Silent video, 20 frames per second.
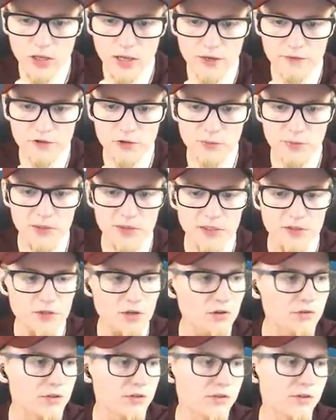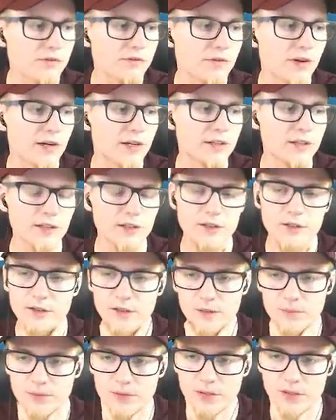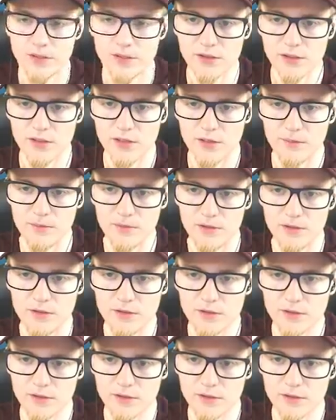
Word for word: Ej, w sumie te trony są fajne, ja pierdykam.